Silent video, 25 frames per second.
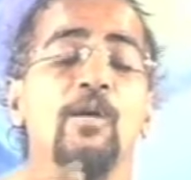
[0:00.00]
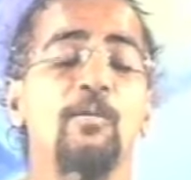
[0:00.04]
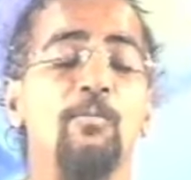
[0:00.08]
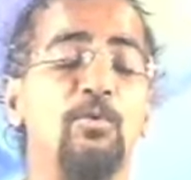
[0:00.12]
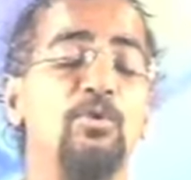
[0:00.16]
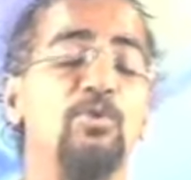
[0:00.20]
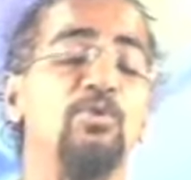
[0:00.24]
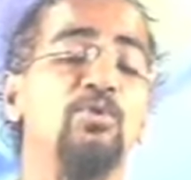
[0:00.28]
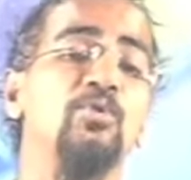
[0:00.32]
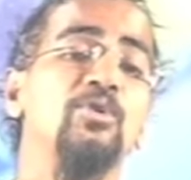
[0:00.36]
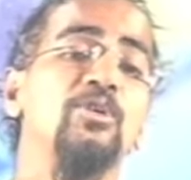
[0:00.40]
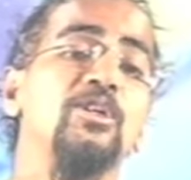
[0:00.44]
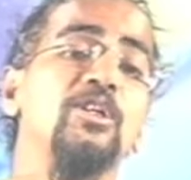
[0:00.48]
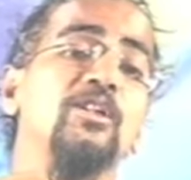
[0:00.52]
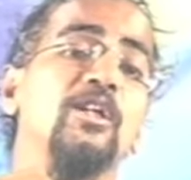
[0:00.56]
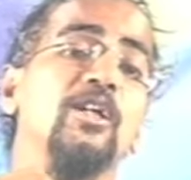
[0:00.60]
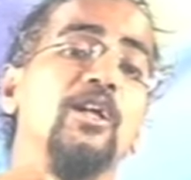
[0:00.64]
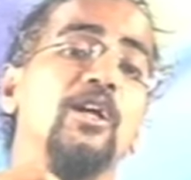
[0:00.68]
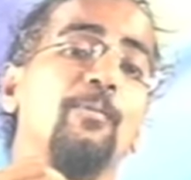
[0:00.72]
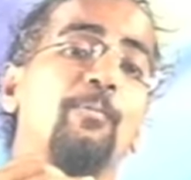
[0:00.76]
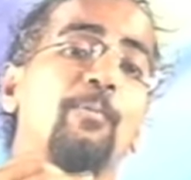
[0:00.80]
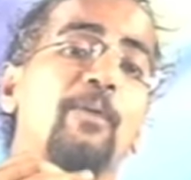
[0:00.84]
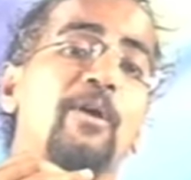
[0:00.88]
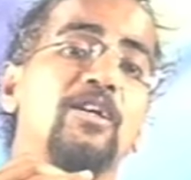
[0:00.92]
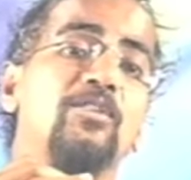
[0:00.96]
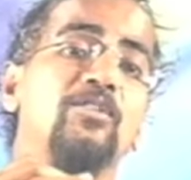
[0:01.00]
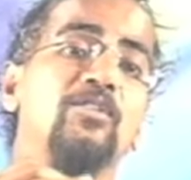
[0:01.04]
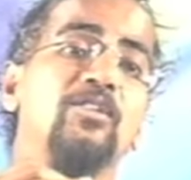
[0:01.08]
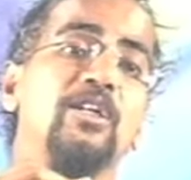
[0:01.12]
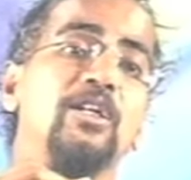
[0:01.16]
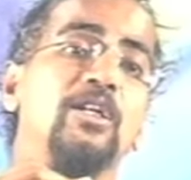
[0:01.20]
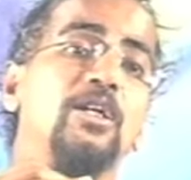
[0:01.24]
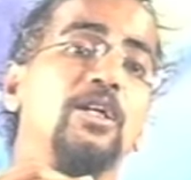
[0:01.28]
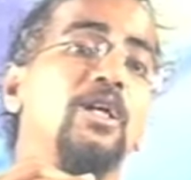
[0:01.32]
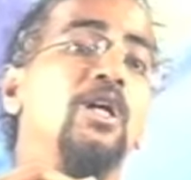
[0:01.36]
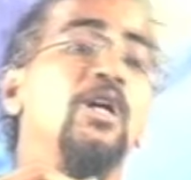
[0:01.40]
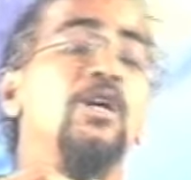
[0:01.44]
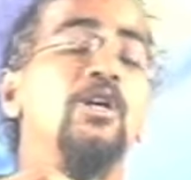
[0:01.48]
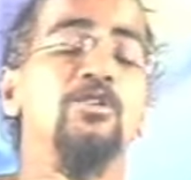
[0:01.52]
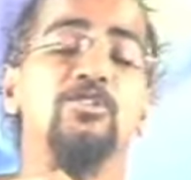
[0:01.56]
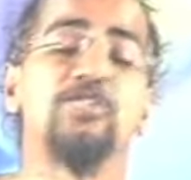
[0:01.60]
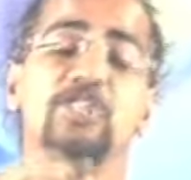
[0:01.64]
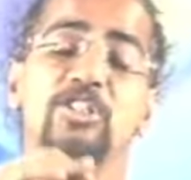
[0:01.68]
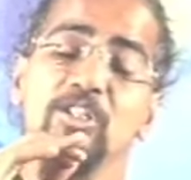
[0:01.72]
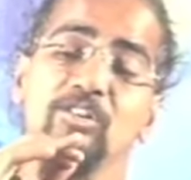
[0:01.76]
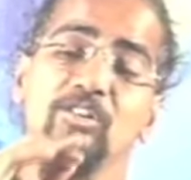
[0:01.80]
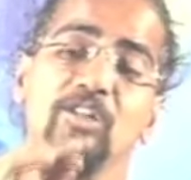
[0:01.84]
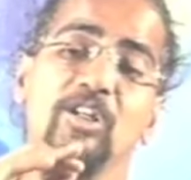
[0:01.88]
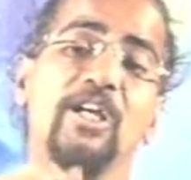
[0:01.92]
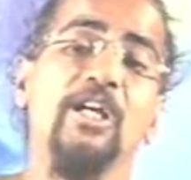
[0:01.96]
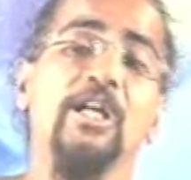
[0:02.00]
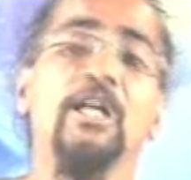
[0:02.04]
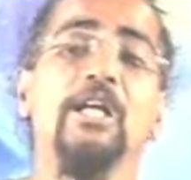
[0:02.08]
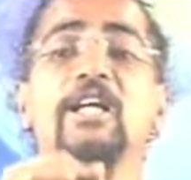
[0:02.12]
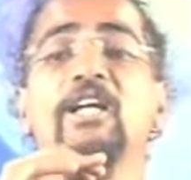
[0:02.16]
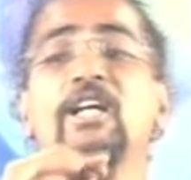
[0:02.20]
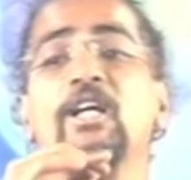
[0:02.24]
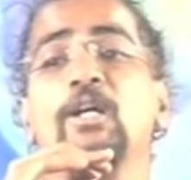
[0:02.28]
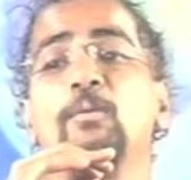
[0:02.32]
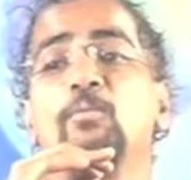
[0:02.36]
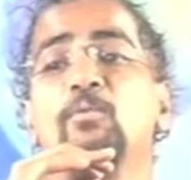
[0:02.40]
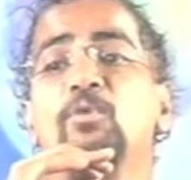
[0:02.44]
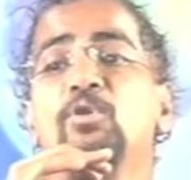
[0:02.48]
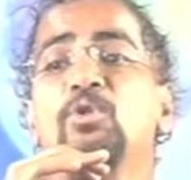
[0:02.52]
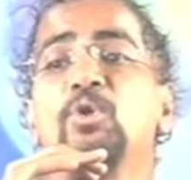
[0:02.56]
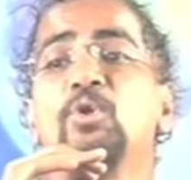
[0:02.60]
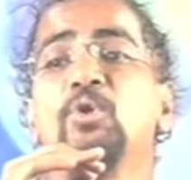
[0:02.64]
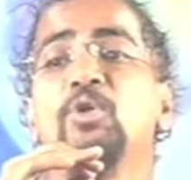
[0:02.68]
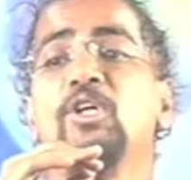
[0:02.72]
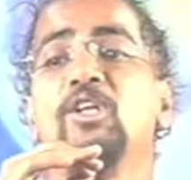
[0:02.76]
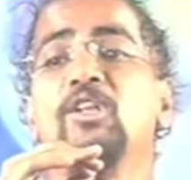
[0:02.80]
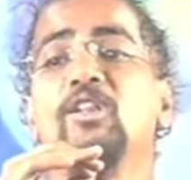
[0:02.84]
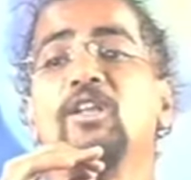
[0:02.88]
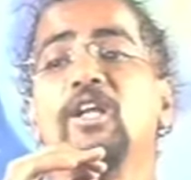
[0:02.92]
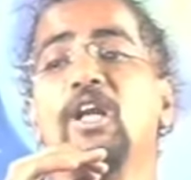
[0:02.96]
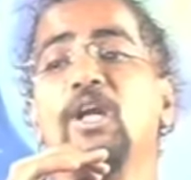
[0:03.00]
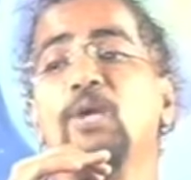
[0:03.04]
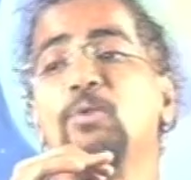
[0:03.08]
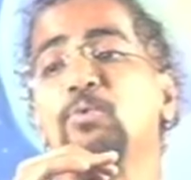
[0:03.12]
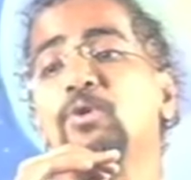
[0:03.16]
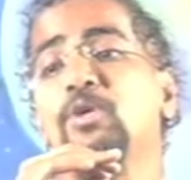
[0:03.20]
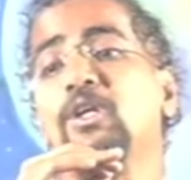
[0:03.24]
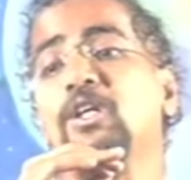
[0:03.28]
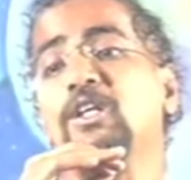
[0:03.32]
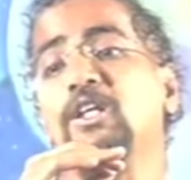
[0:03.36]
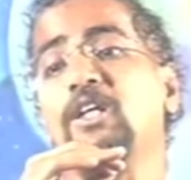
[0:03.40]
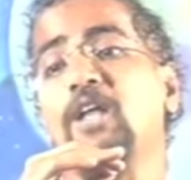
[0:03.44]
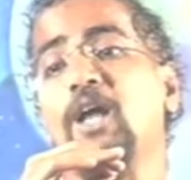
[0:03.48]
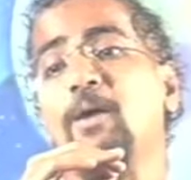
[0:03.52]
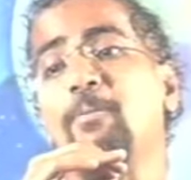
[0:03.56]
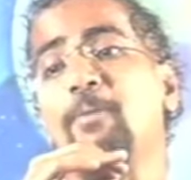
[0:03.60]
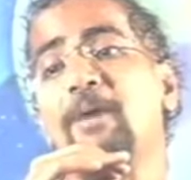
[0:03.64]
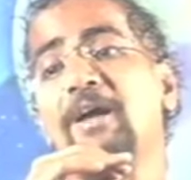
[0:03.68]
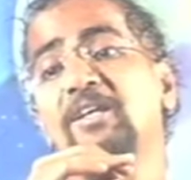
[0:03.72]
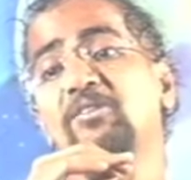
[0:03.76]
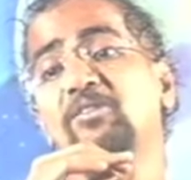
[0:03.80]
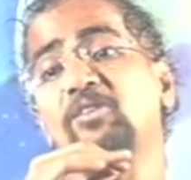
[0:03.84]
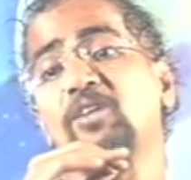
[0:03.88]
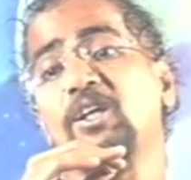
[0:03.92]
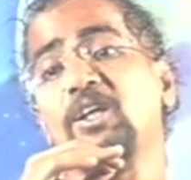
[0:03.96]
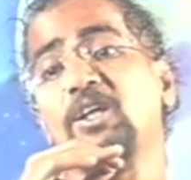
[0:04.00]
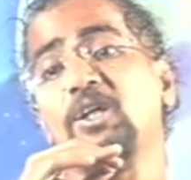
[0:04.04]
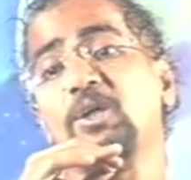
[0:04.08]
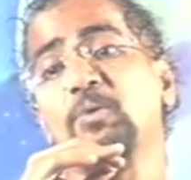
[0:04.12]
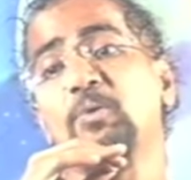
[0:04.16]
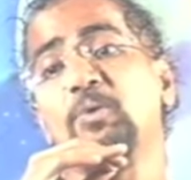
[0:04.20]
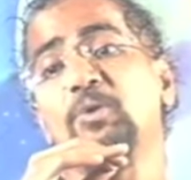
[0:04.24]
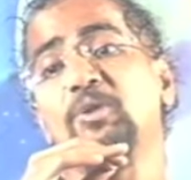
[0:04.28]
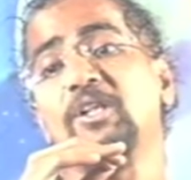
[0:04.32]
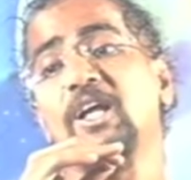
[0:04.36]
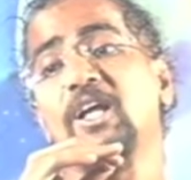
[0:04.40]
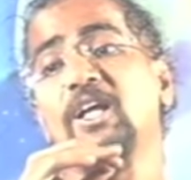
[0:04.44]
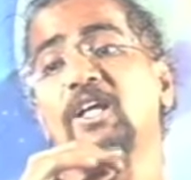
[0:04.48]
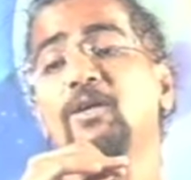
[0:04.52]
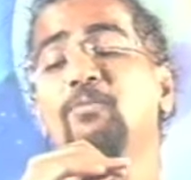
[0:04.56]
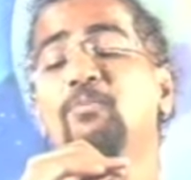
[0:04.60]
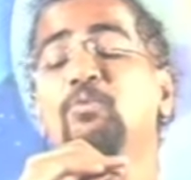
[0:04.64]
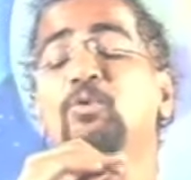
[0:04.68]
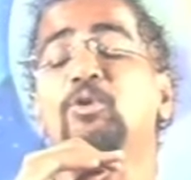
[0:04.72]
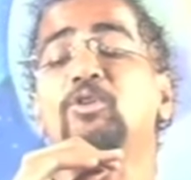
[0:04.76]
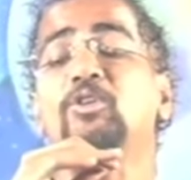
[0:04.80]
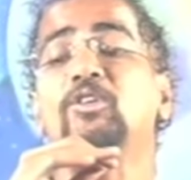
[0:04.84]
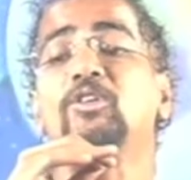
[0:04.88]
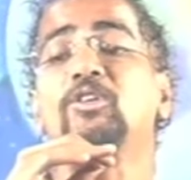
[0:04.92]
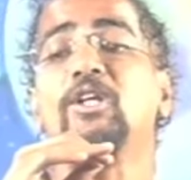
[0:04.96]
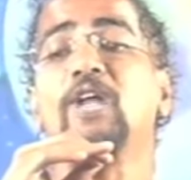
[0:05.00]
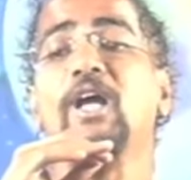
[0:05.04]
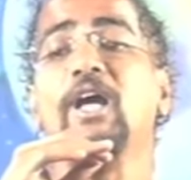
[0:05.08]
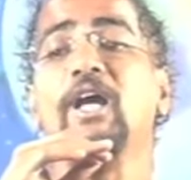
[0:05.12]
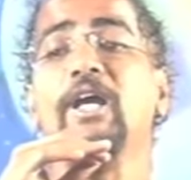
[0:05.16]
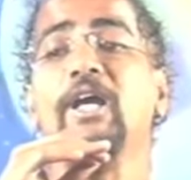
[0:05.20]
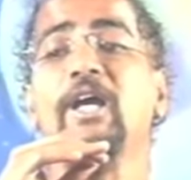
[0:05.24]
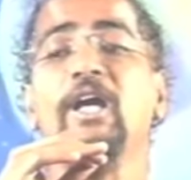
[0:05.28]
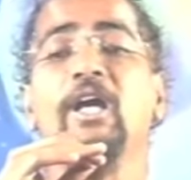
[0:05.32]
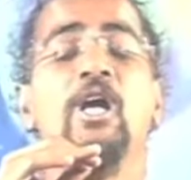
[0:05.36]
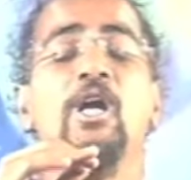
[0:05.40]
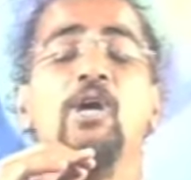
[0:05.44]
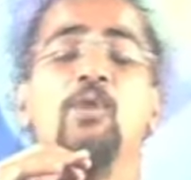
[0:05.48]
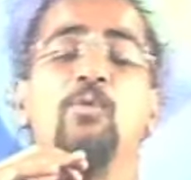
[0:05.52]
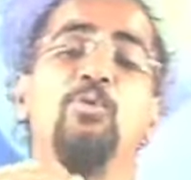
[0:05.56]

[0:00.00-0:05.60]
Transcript: मुर्दों की तरह बैठते हैं जीते हैं लेकिन मुर्दों की तरह उन्हें ये आभास नहीं होता कि वो जिंदा है